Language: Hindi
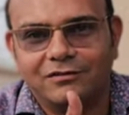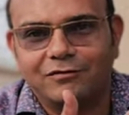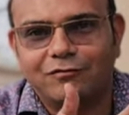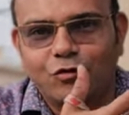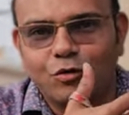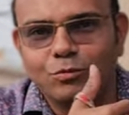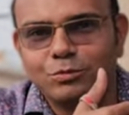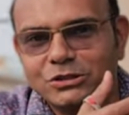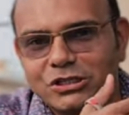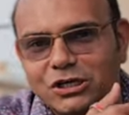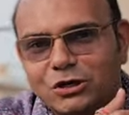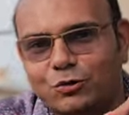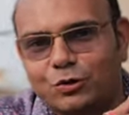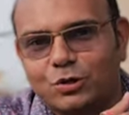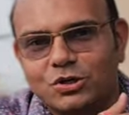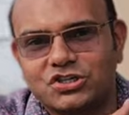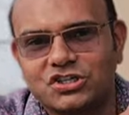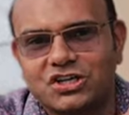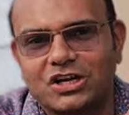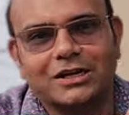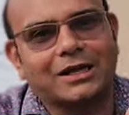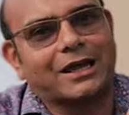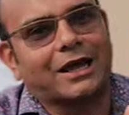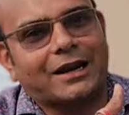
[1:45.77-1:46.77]
वो मुझे
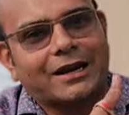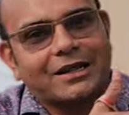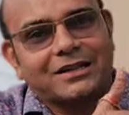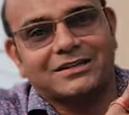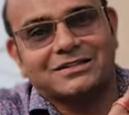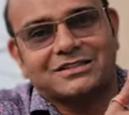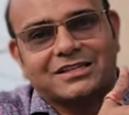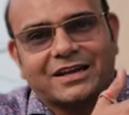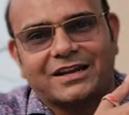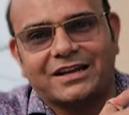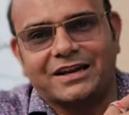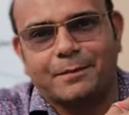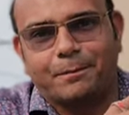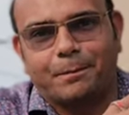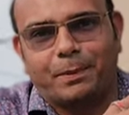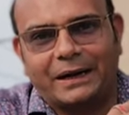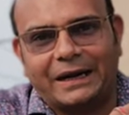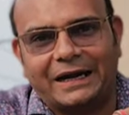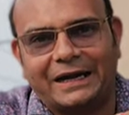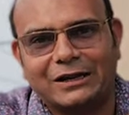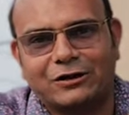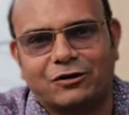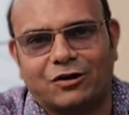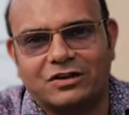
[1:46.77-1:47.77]
क्वेश्चन कर रहे थे सर ये
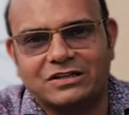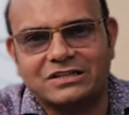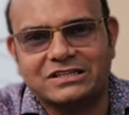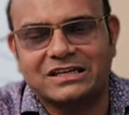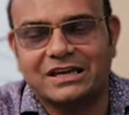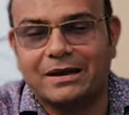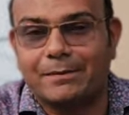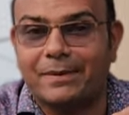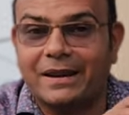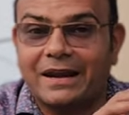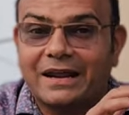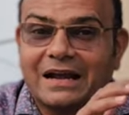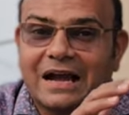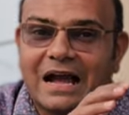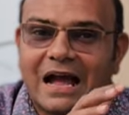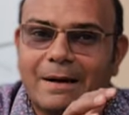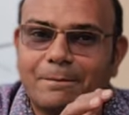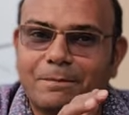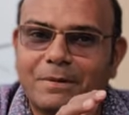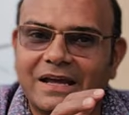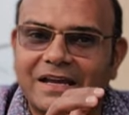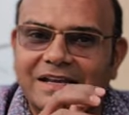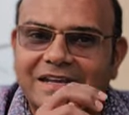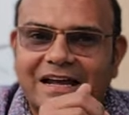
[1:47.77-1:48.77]
ब्रीड कौन सी है मैंने कहा
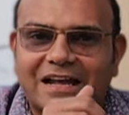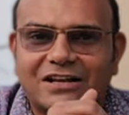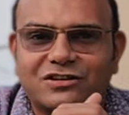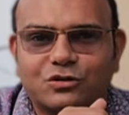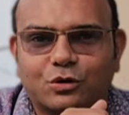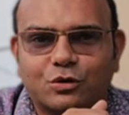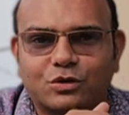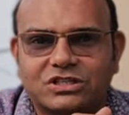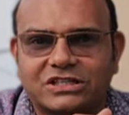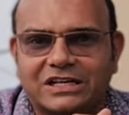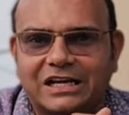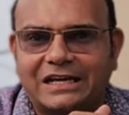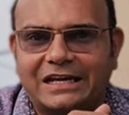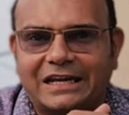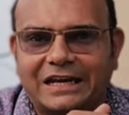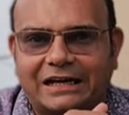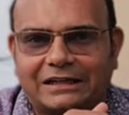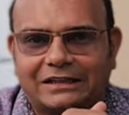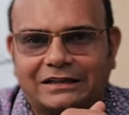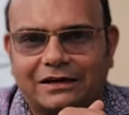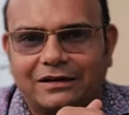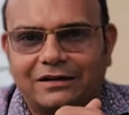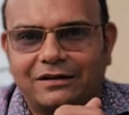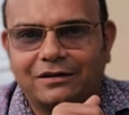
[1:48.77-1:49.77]
आपने क्या सोच के लिया
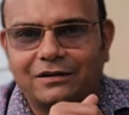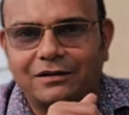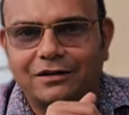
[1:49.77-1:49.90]
था